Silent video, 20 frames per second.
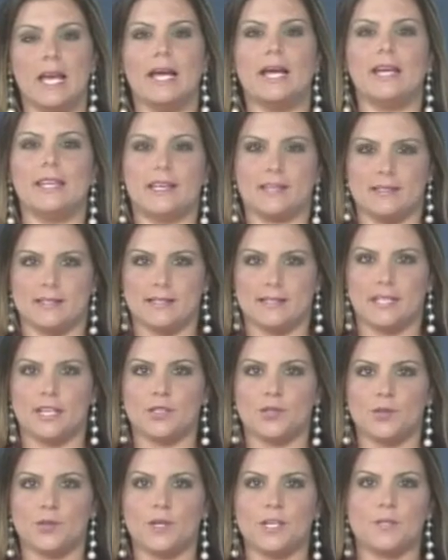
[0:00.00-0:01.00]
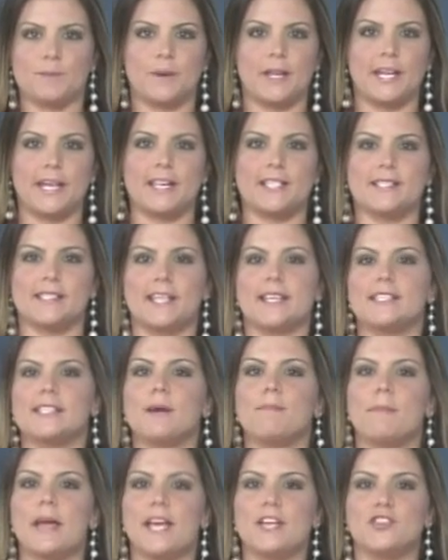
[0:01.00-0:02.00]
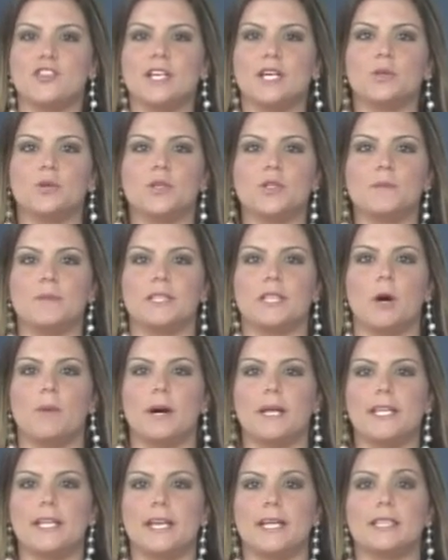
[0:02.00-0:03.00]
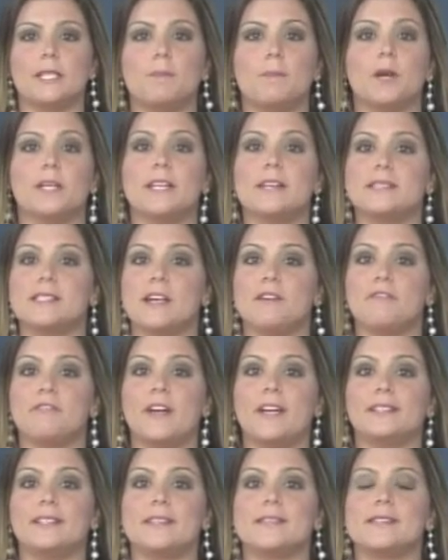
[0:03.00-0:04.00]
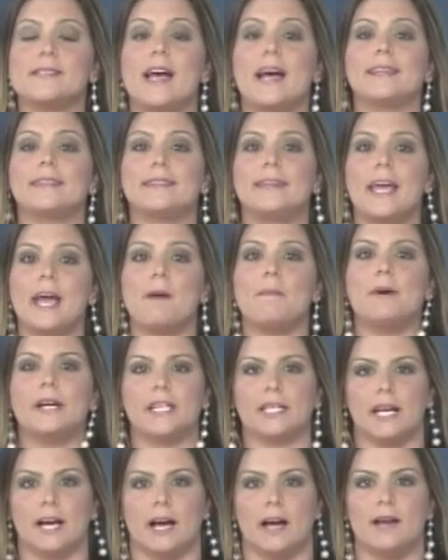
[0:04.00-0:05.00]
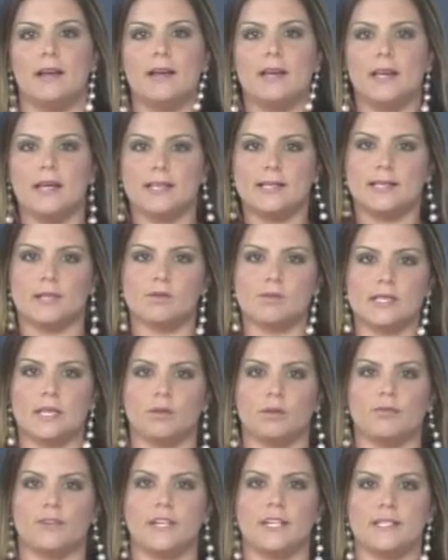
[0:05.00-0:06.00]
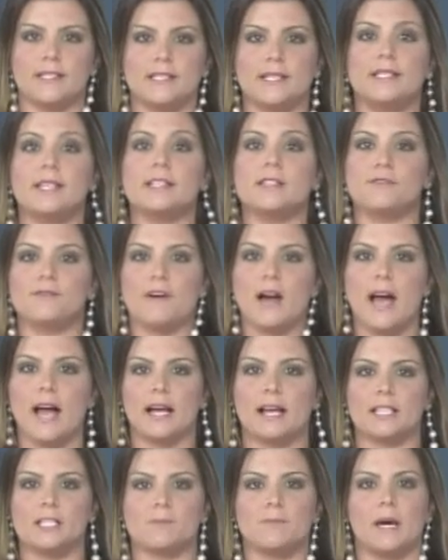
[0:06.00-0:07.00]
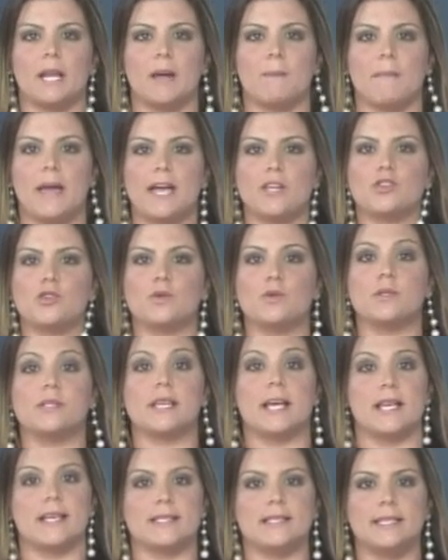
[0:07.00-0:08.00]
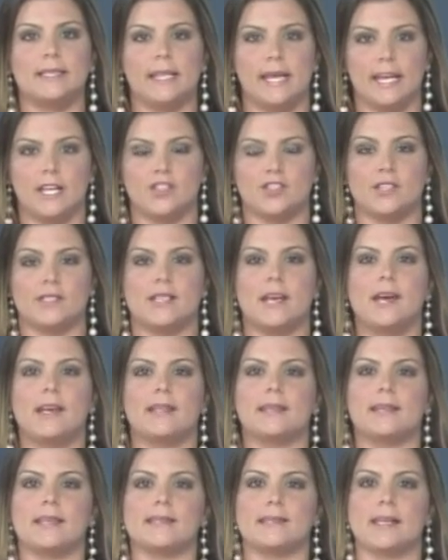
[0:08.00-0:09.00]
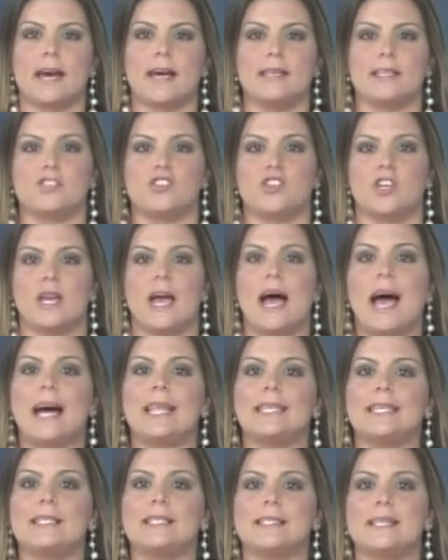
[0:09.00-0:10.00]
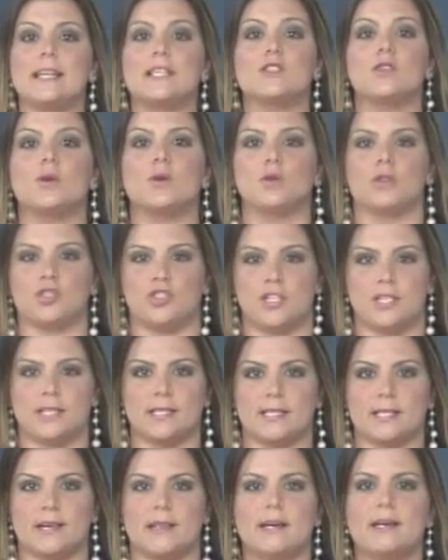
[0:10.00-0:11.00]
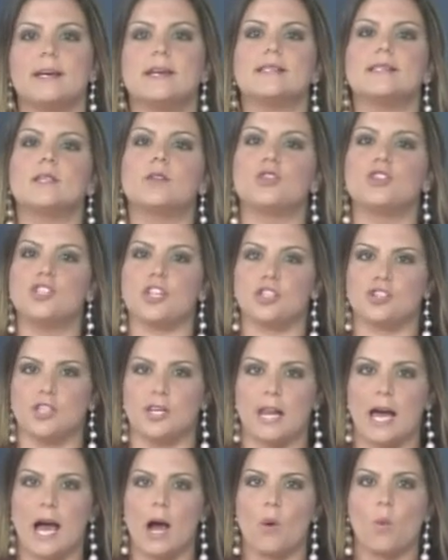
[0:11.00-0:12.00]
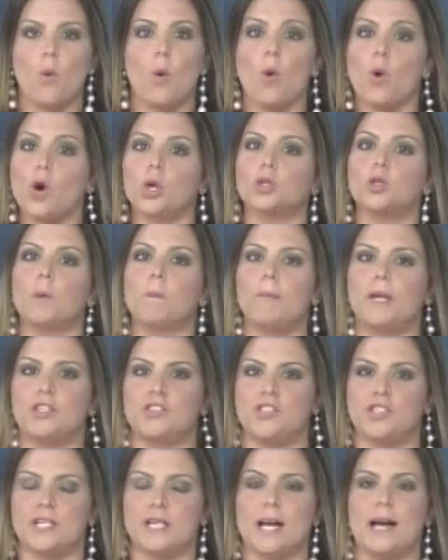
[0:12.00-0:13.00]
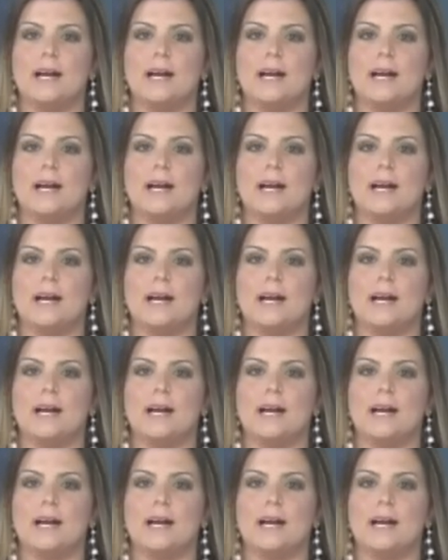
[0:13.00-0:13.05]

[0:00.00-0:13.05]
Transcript: E as inscrições para a residência médica do Hospital Marieta podem ser feitas até amanhã. Estão sendo oferecidas vagas para médicos residentes nas áreas de anestesiologista, cirurgia geral, ortopedia,